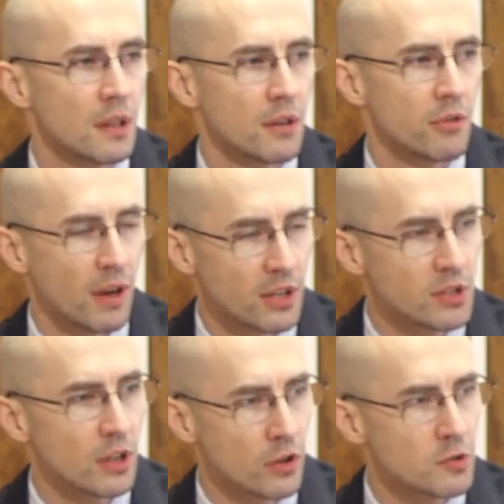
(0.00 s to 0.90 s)

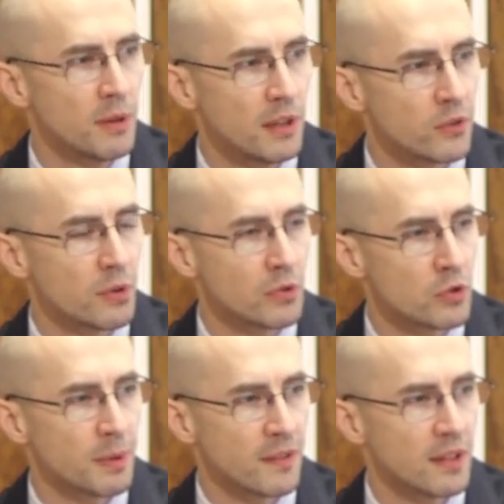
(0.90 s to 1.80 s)
właśnie choćby listów
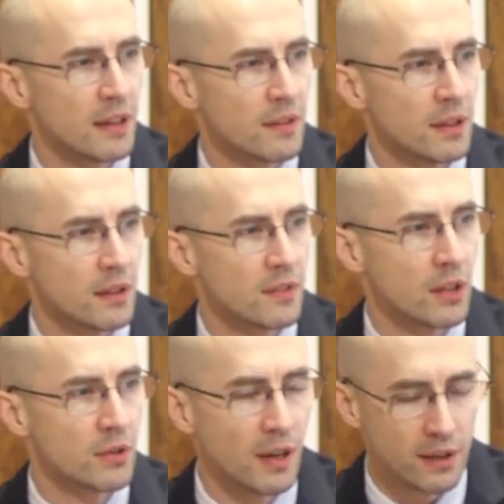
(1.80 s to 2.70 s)
duszpasterskich
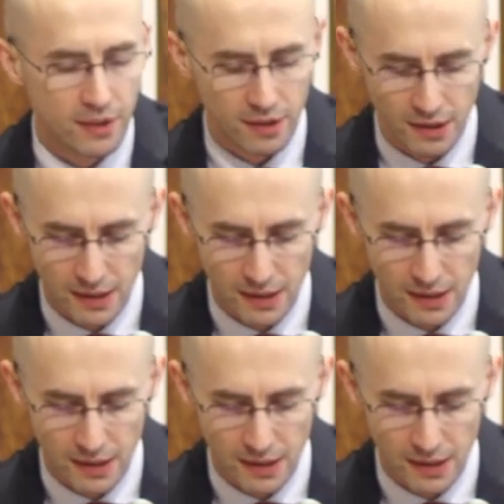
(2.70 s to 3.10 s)
skierowanych